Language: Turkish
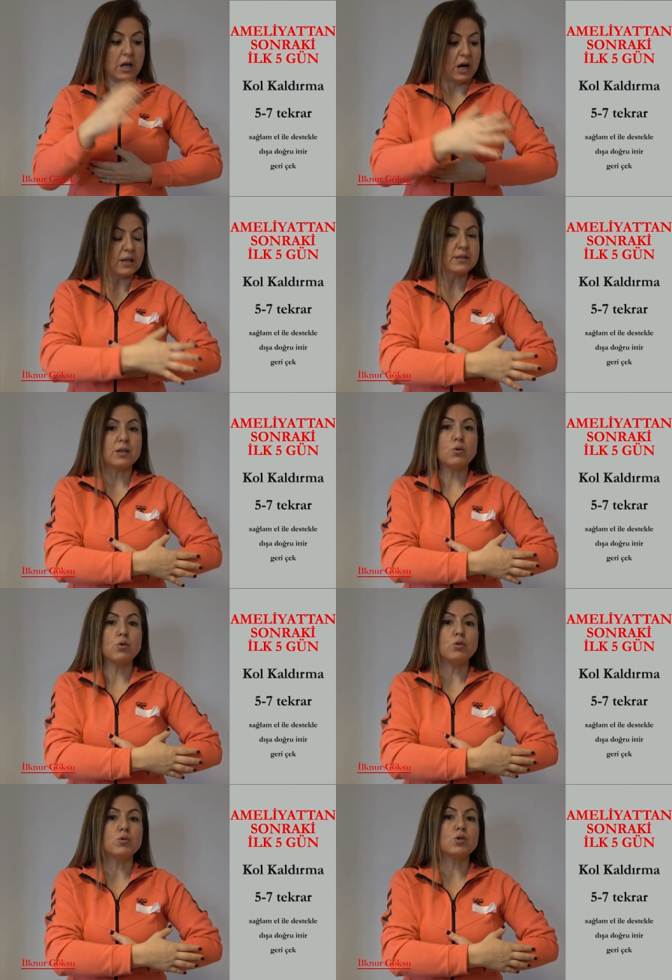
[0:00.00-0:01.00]
Hasta
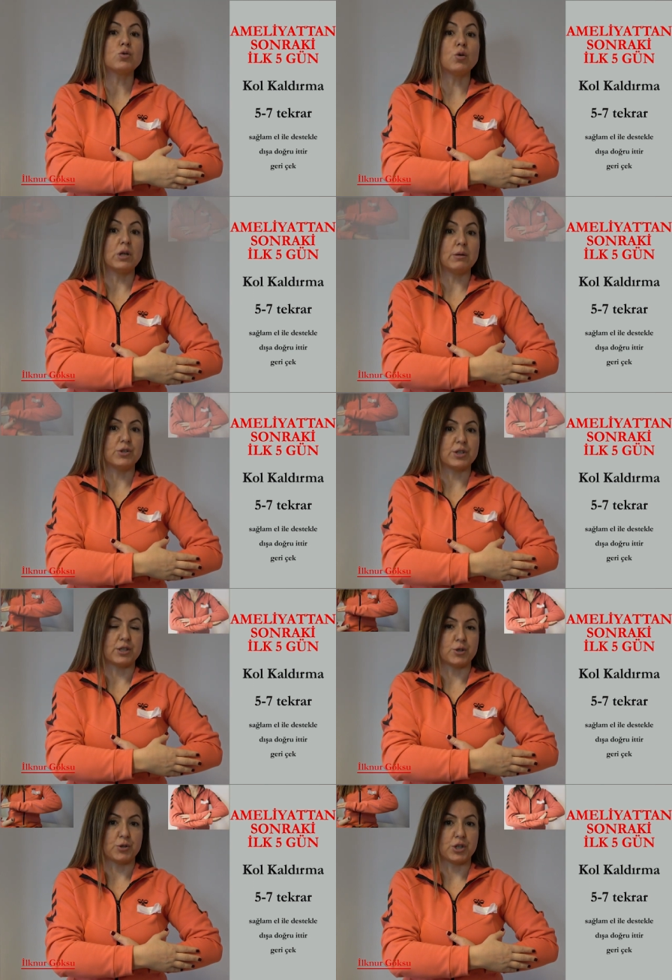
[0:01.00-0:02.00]
kolumuzu zorlamayacağız
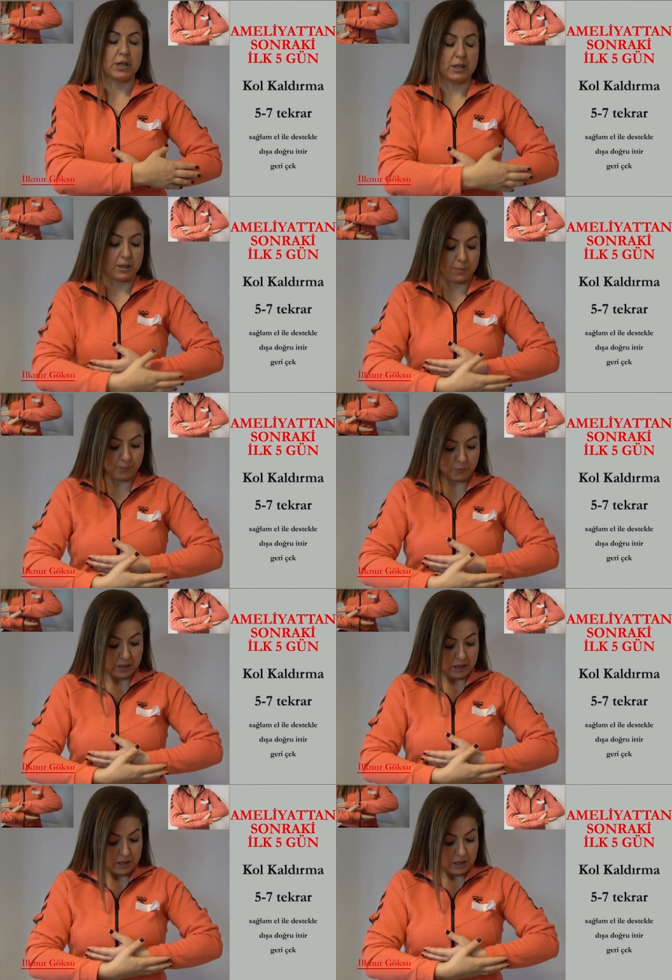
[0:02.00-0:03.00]
hiçbir şekilde.
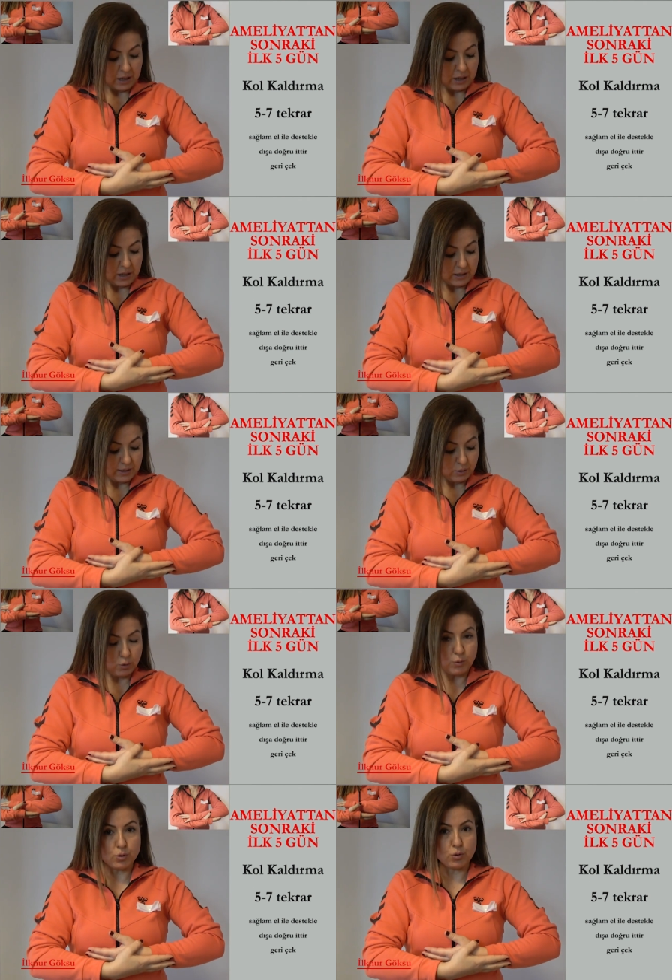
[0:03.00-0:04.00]
Hasta
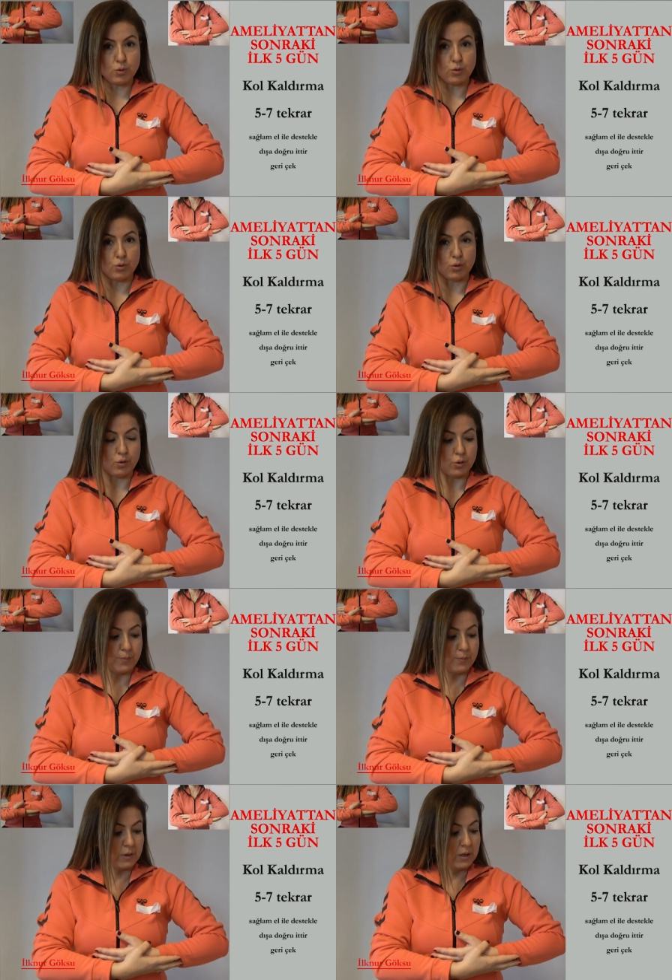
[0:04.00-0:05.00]
kolumuzu tuttuk.
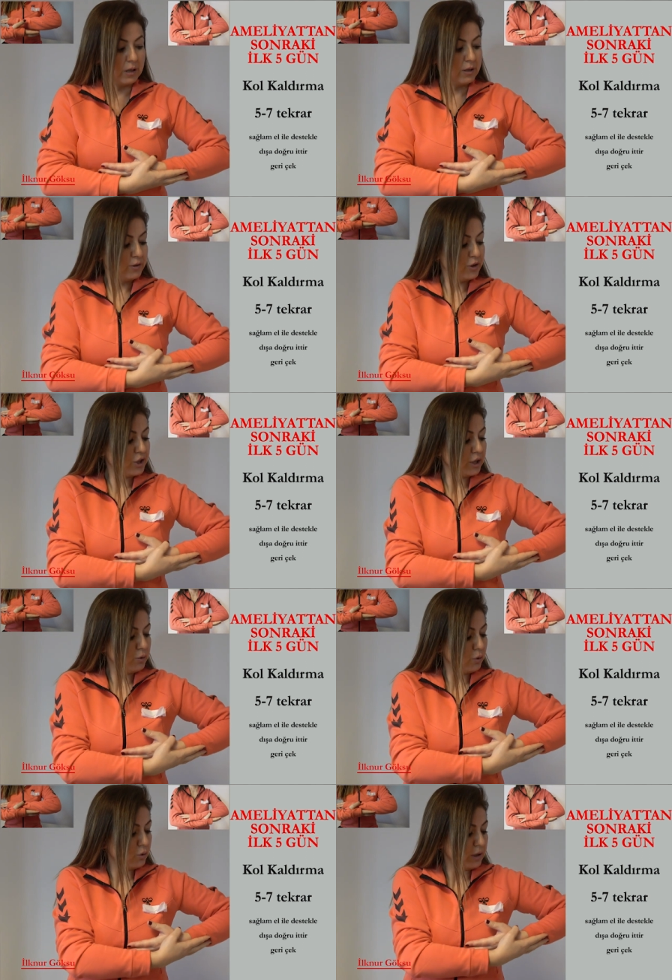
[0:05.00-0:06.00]

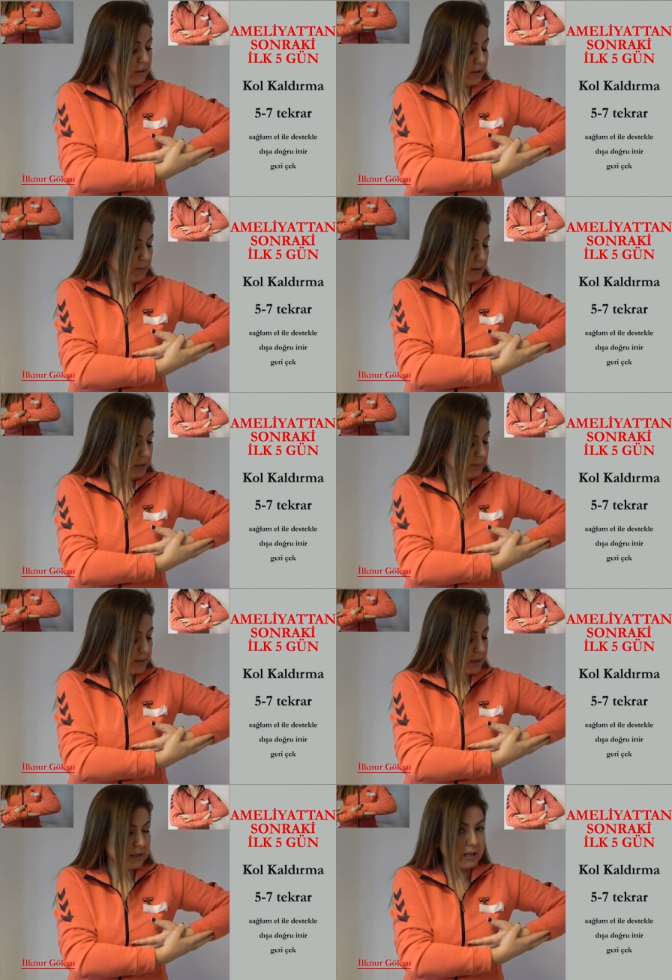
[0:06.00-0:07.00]
Dışarı doğru
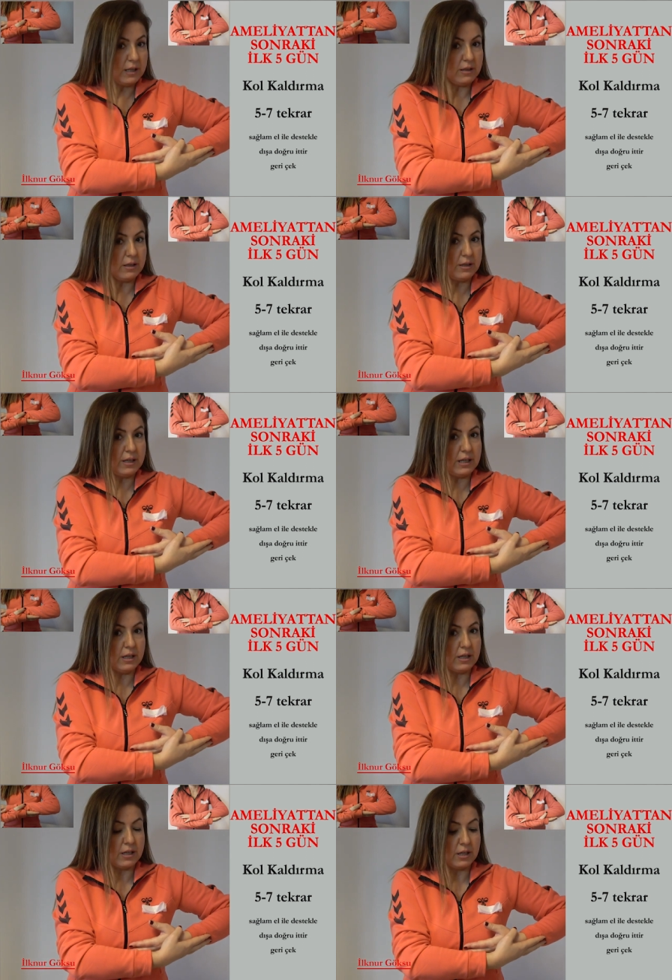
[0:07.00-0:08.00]
ittirebildiğimiz kadar
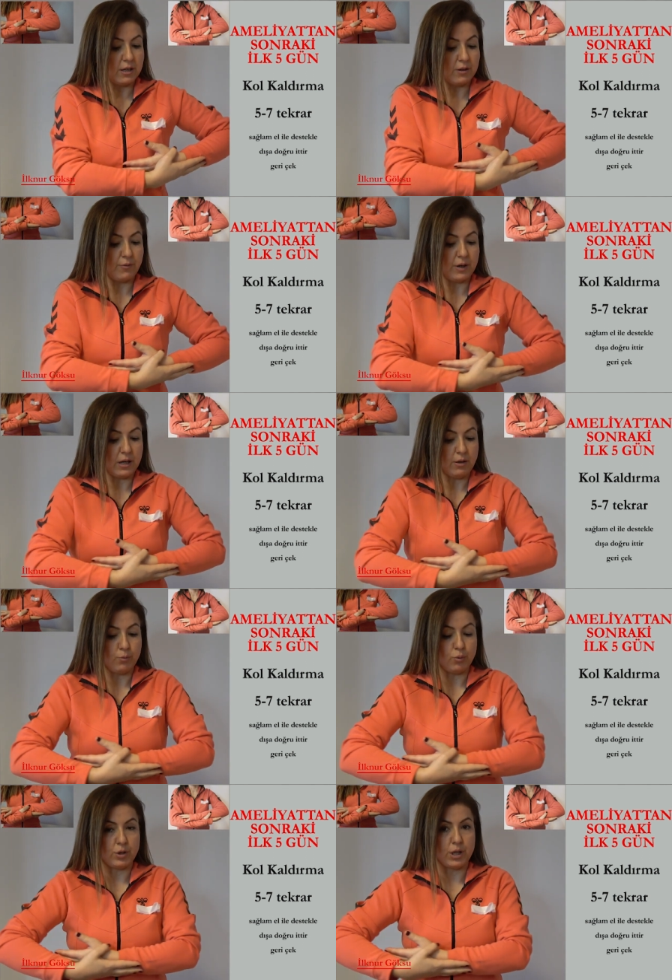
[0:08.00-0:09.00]
ittirdik ve
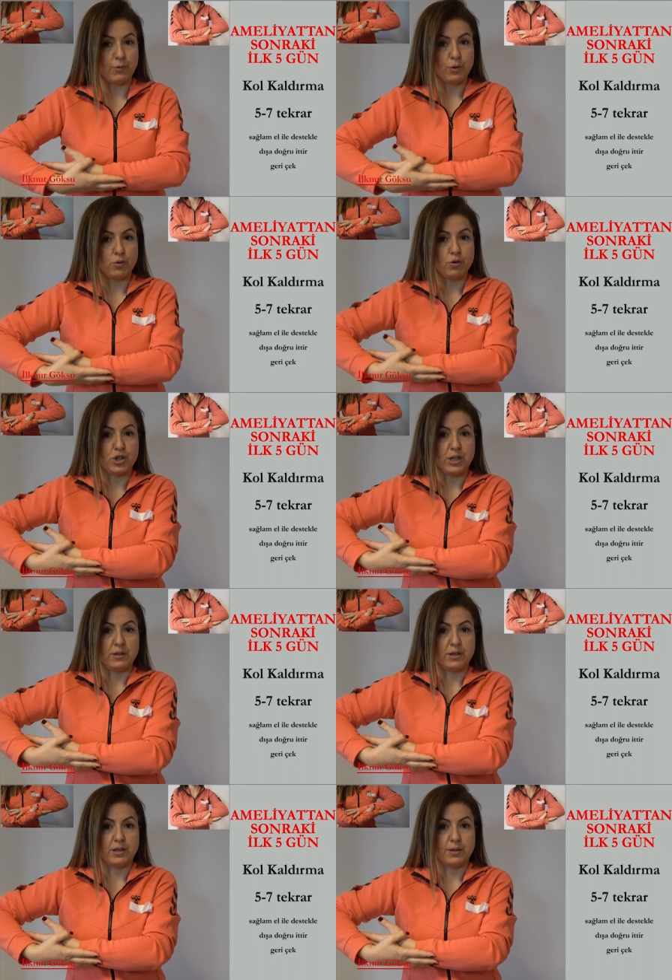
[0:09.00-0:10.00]
bu tarafa doğru
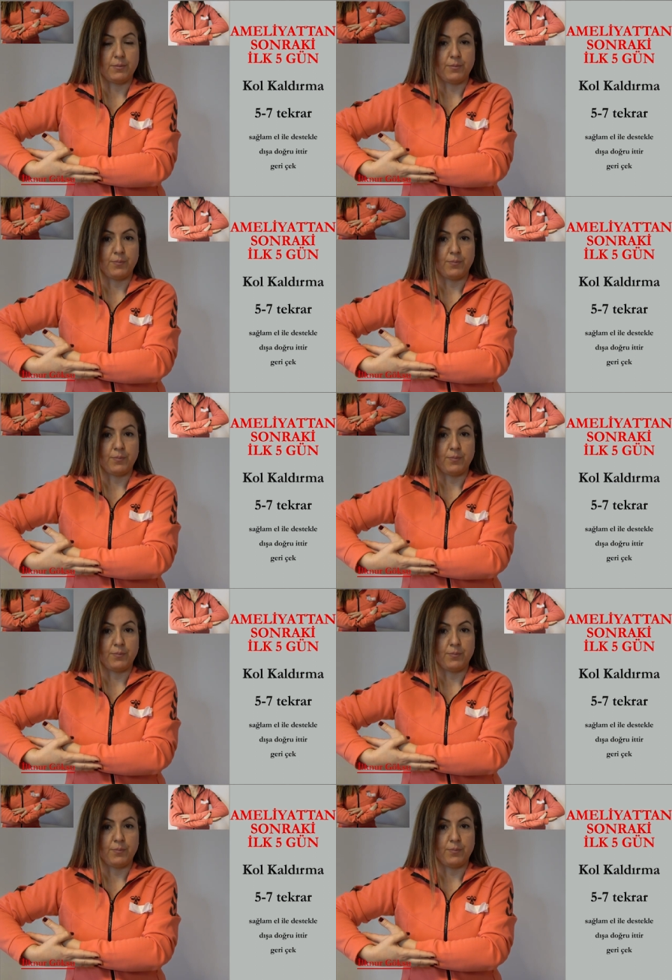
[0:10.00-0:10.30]
çektik.